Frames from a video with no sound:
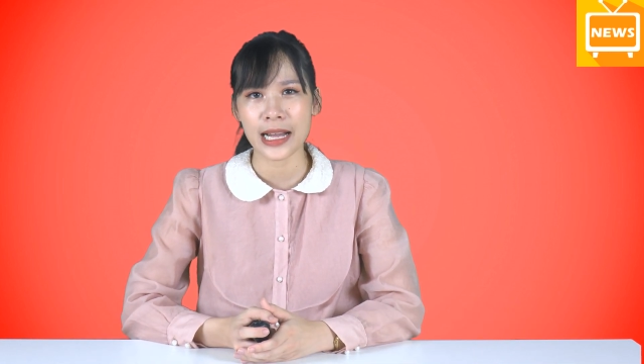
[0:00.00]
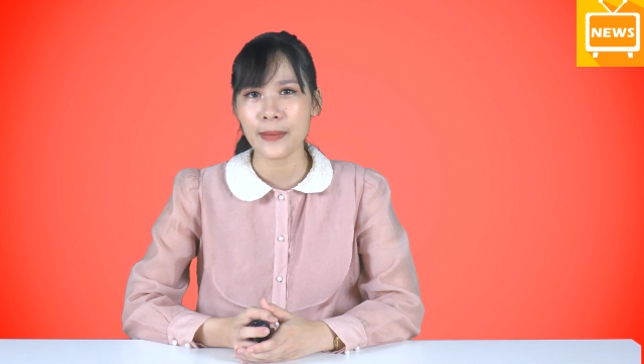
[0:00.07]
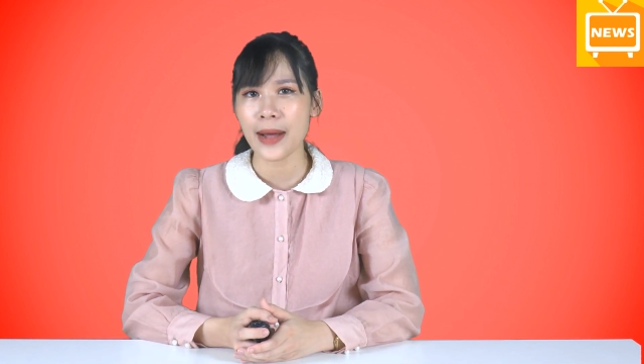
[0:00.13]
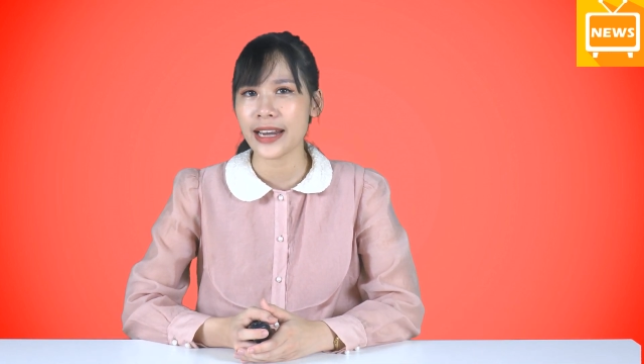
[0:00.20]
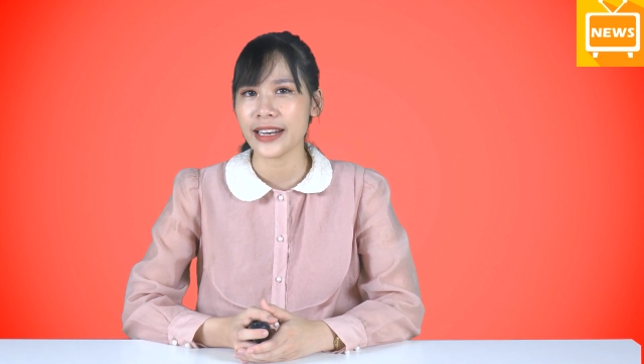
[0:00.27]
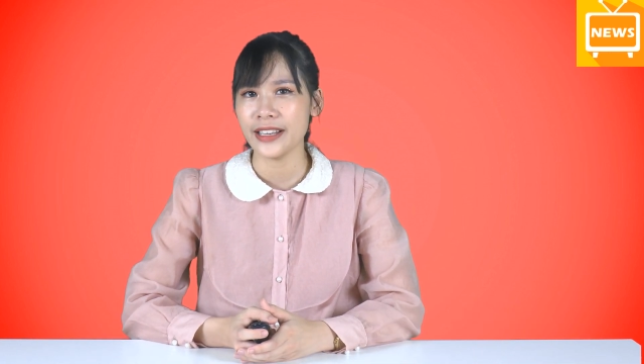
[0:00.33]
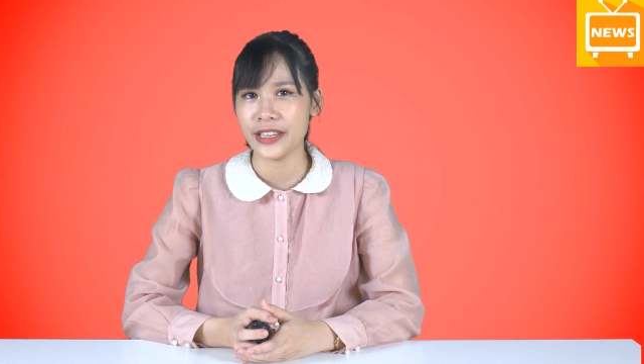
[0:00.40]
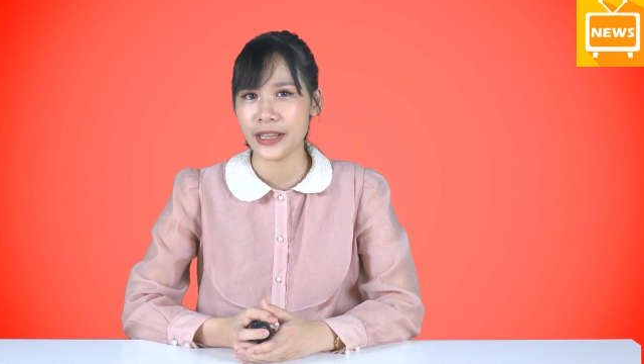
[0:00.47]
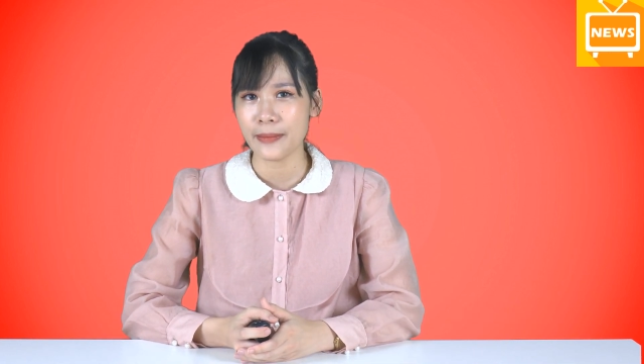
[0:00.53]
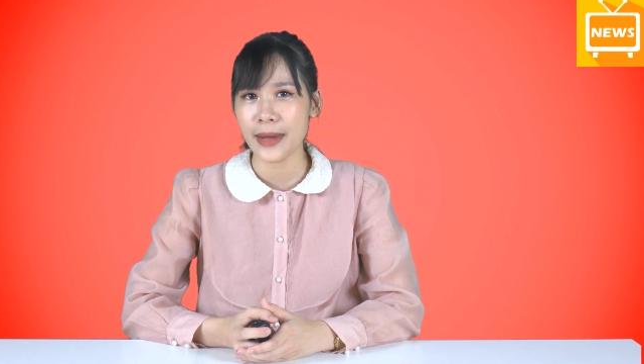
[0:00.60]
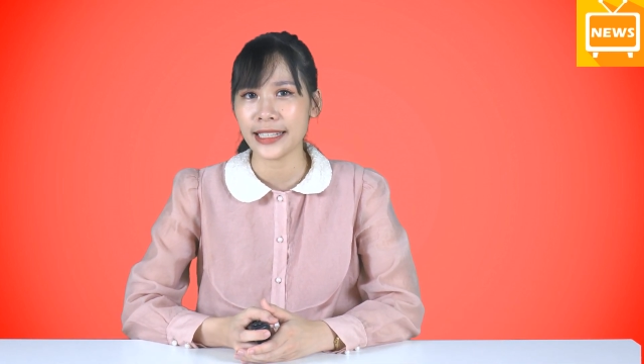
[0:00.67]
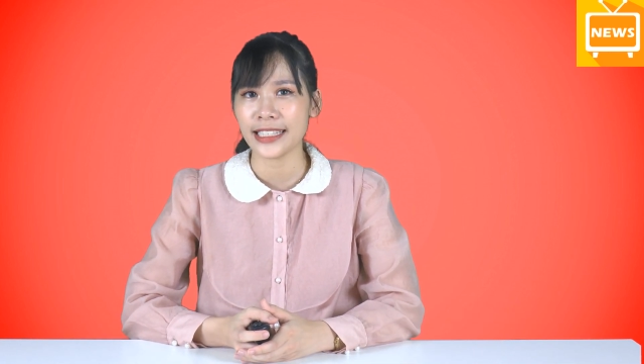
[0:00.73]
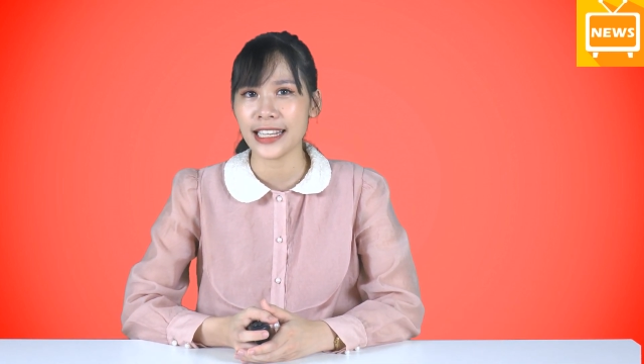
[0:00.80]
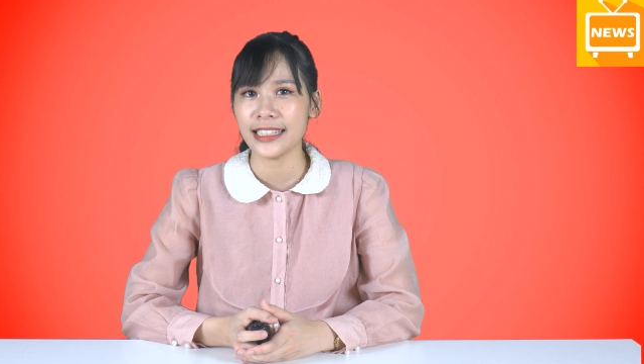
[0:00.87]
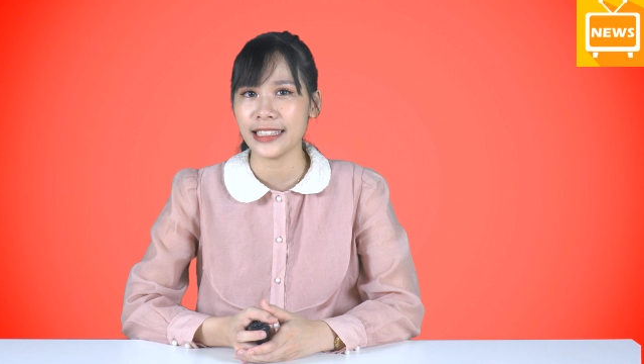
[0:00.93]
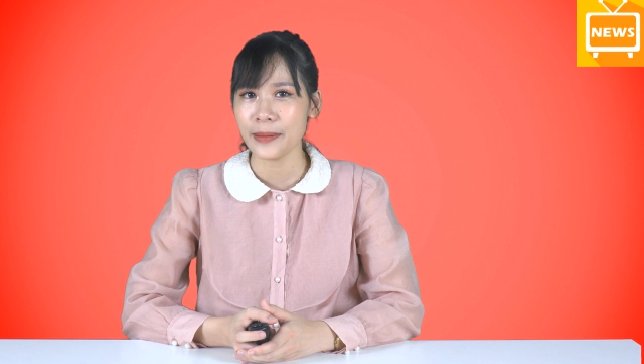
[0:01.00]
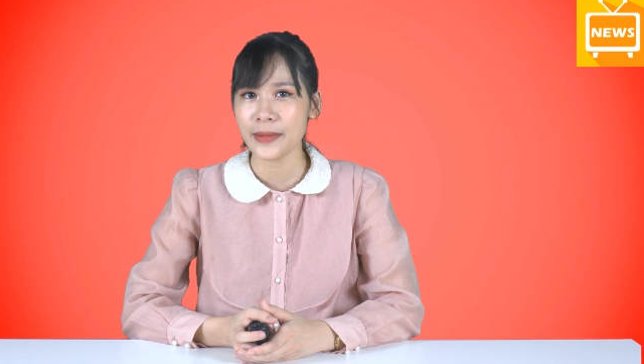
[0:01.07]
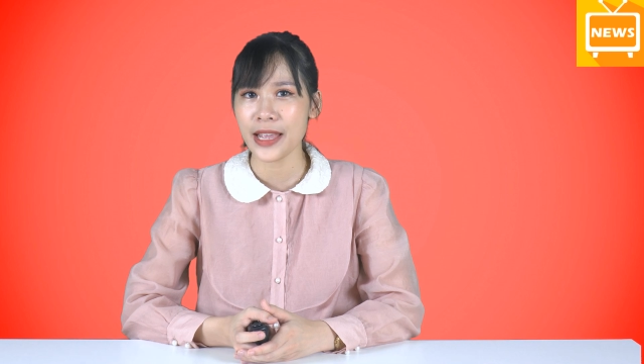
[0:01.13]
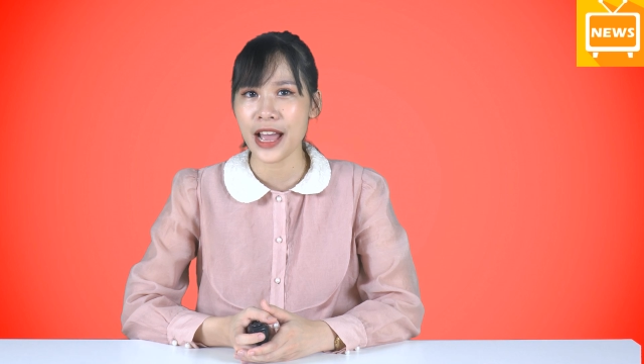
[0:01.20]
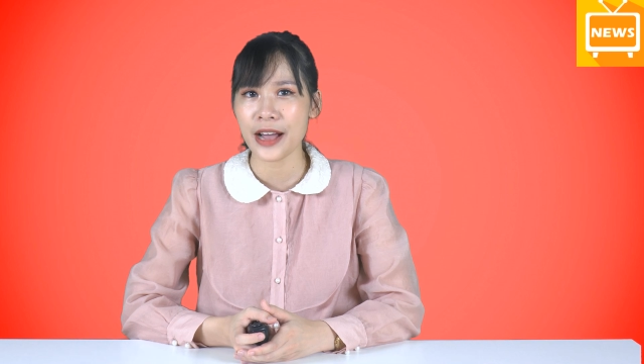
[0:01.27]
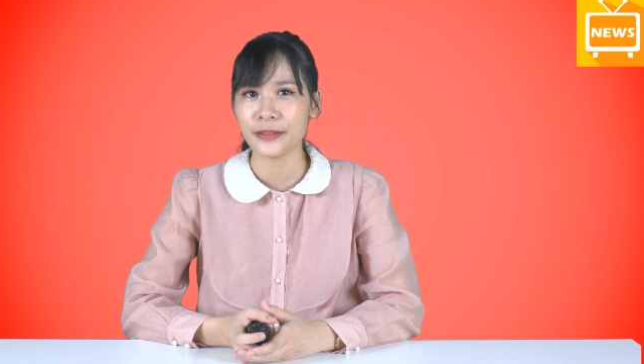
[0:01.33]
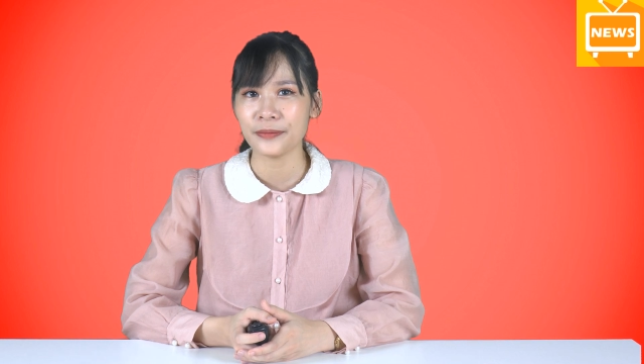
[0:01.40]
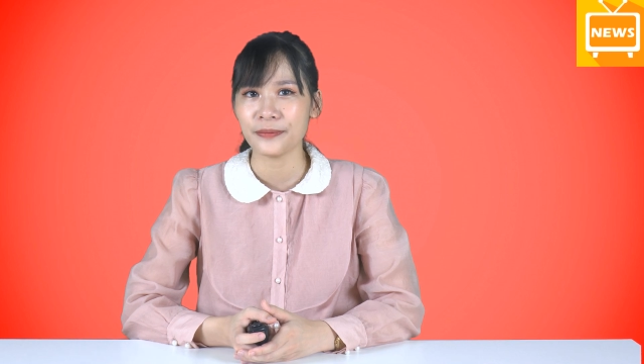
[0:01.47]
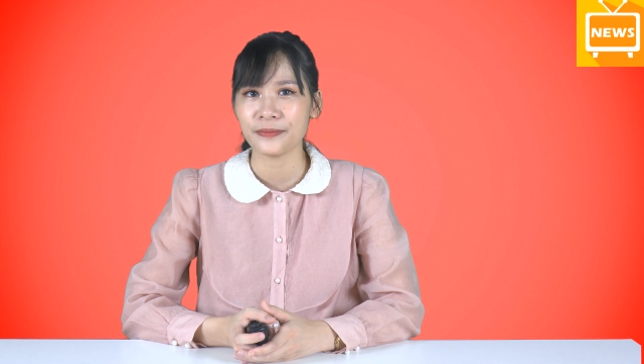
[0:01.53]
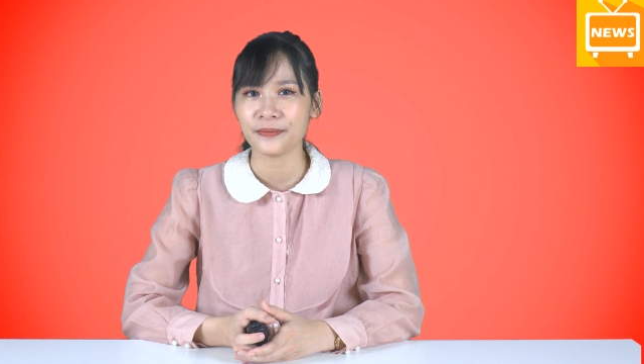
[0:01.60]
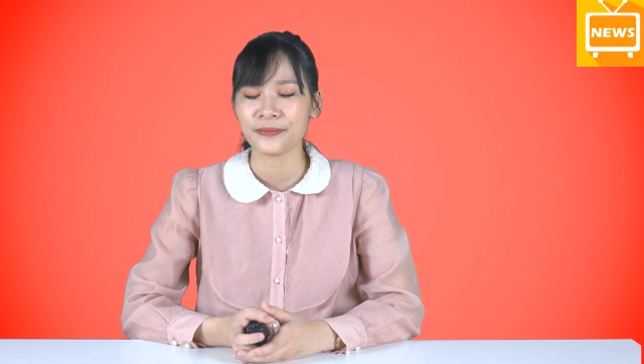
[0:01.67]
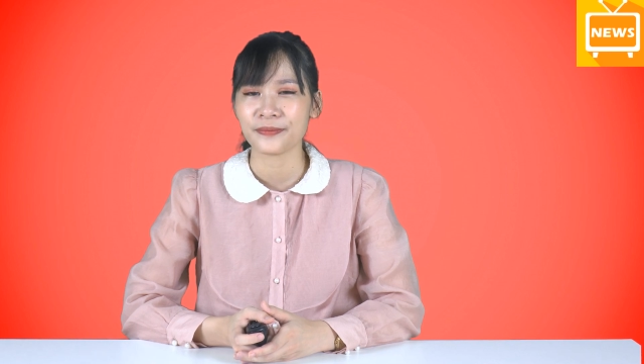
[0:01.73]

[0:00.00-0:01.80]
các bạn ở những bản tin tiếp theo.